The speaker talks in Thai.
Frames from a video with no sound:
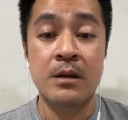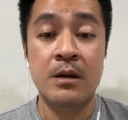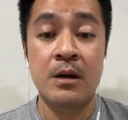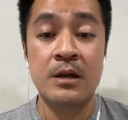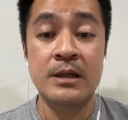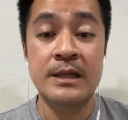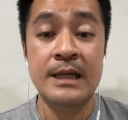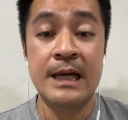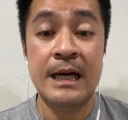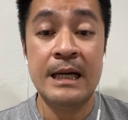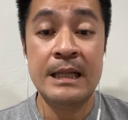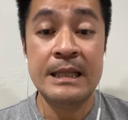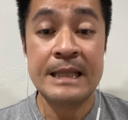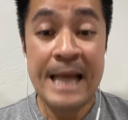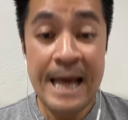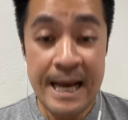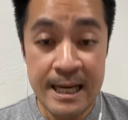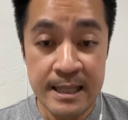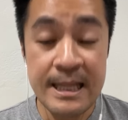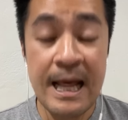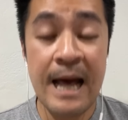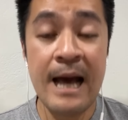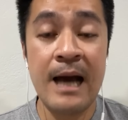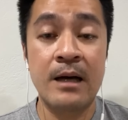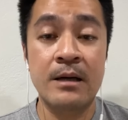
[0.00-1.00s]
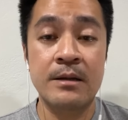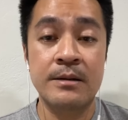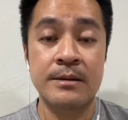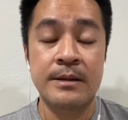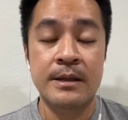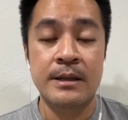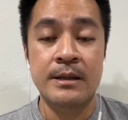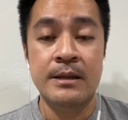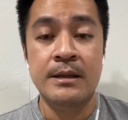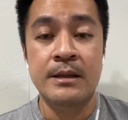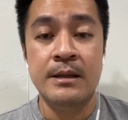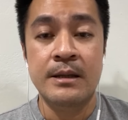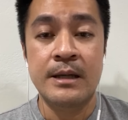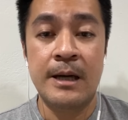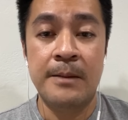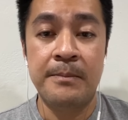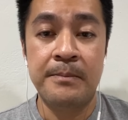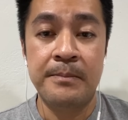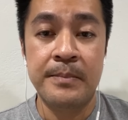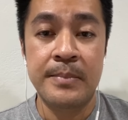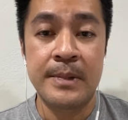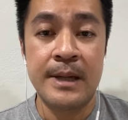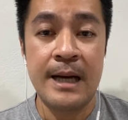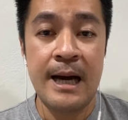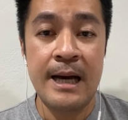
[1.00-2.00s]
ก็จะแตกต่างกับ
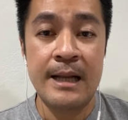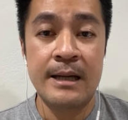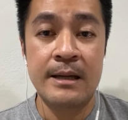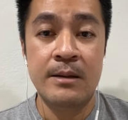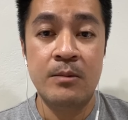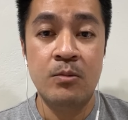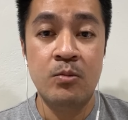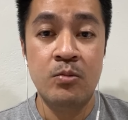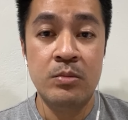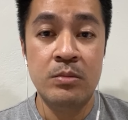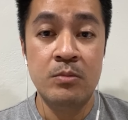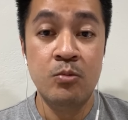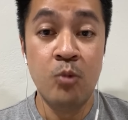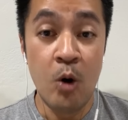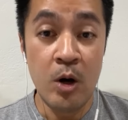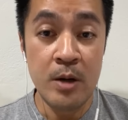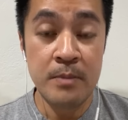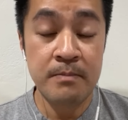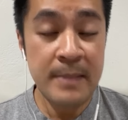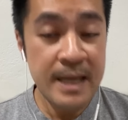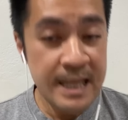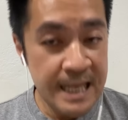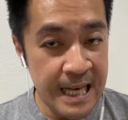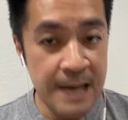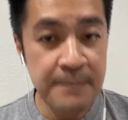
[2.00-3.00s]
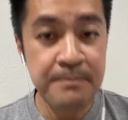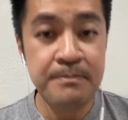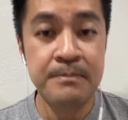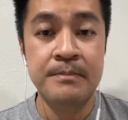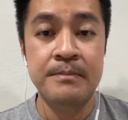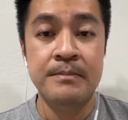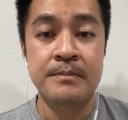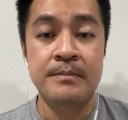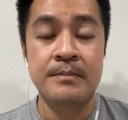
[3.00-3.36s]
การโหวตไม่รับ